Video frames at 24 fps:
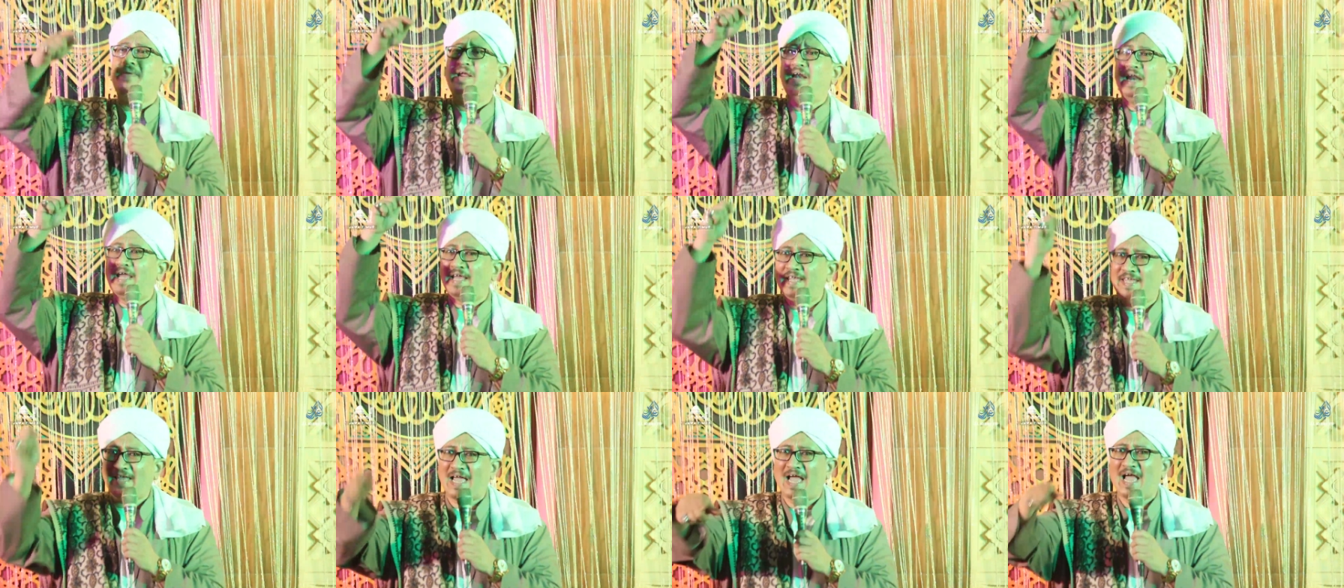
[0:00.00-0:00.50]

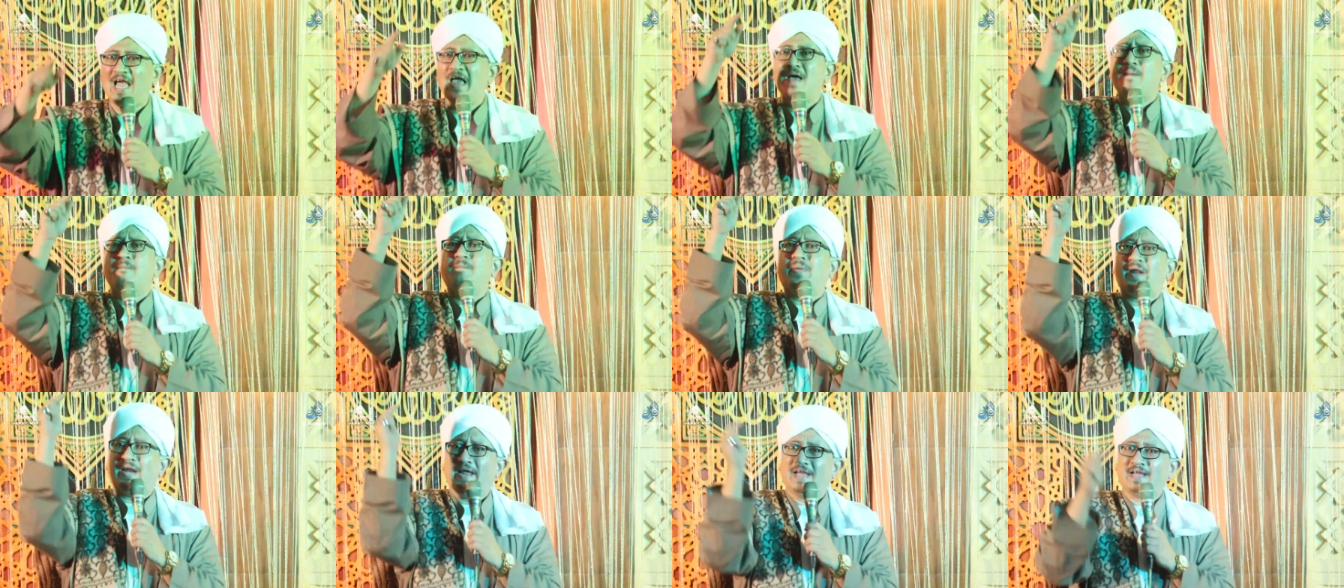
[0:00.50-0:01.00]
miliknya
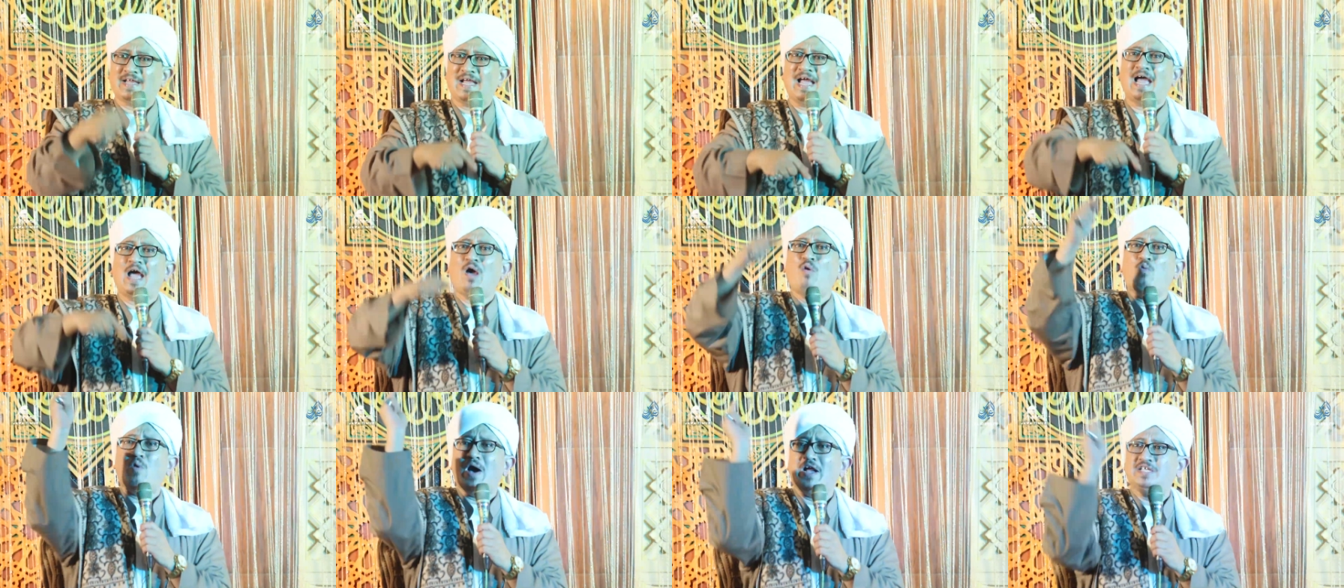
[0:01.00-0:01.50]

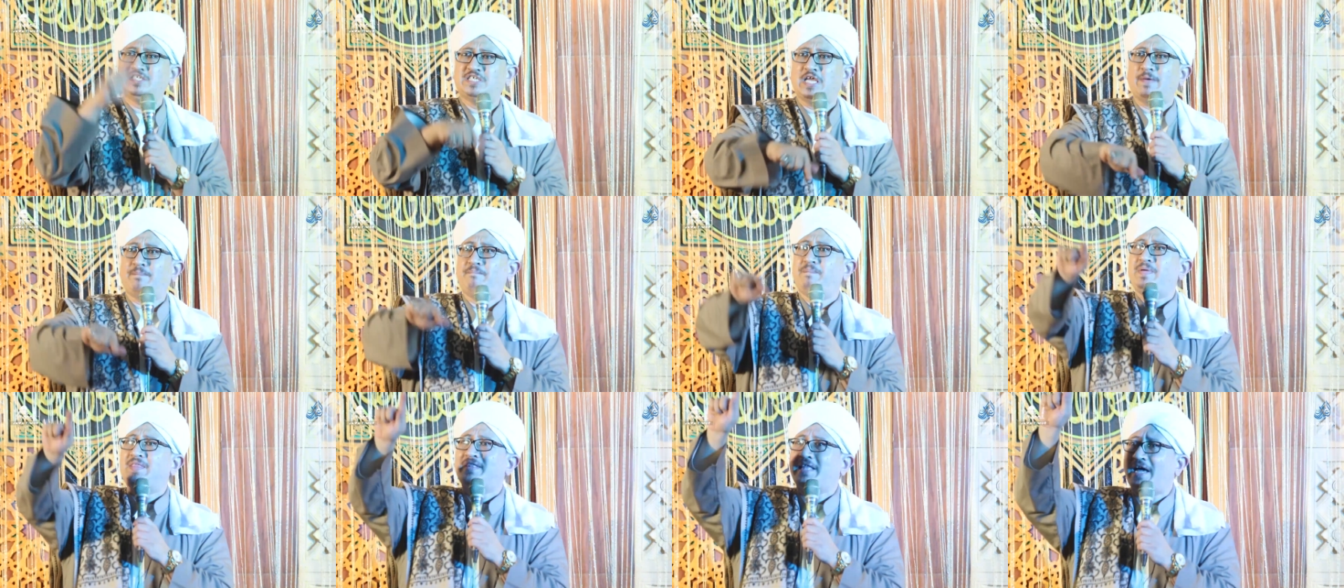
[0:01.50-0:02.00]
mereka
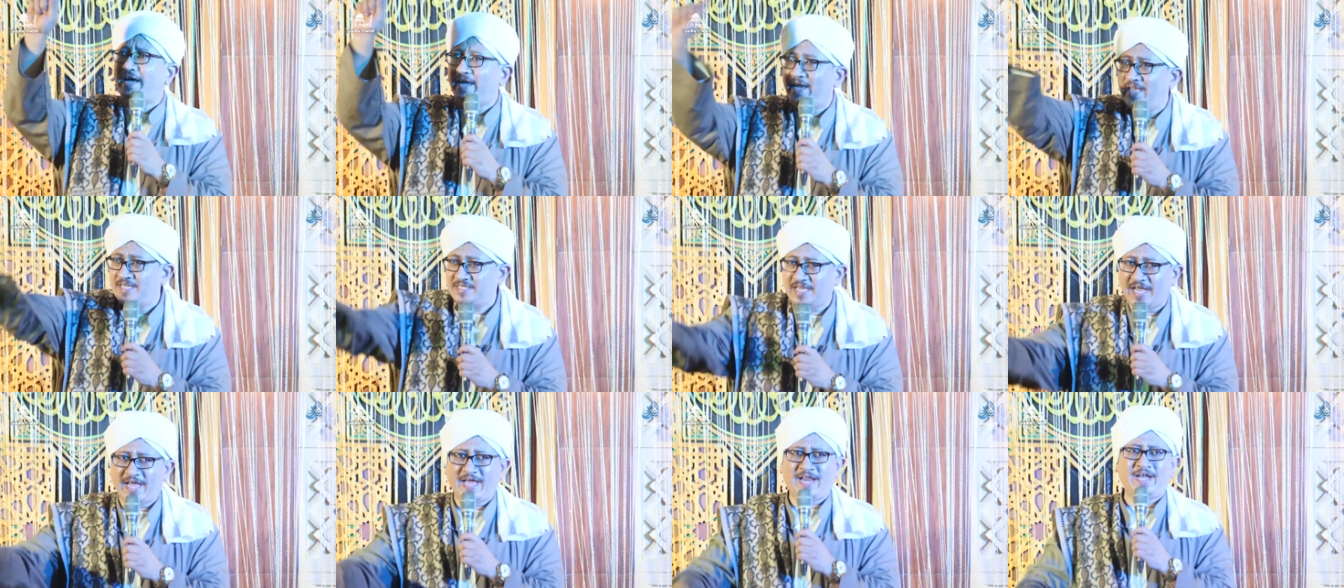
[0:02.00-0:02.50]
wajib minta
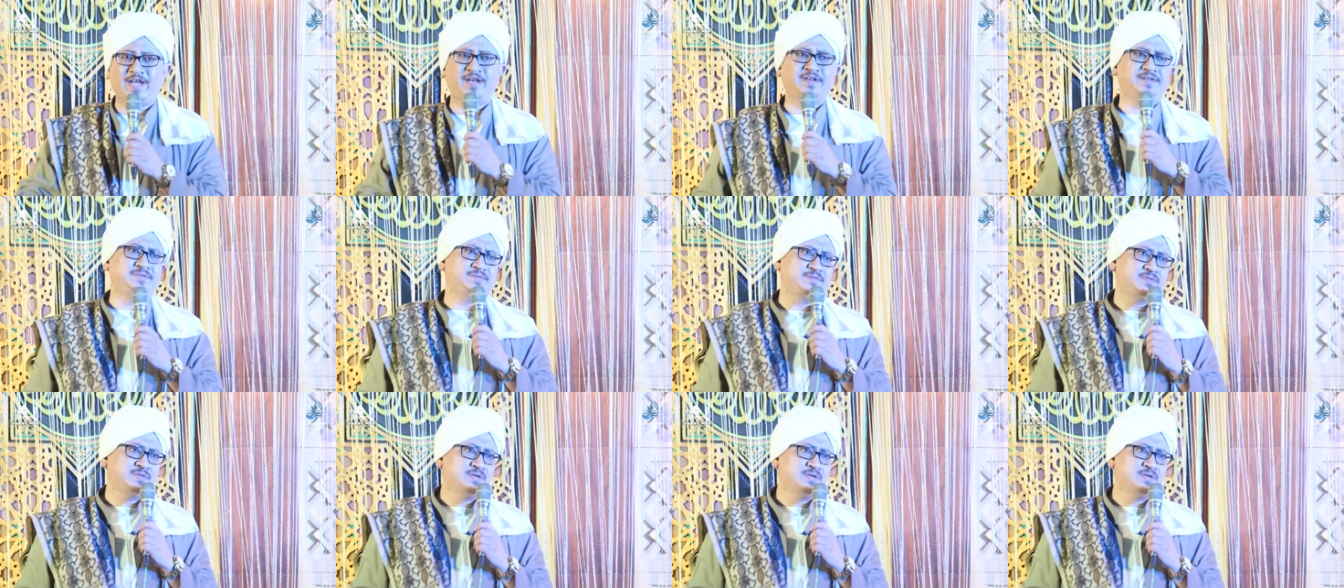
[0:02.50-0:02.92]
izin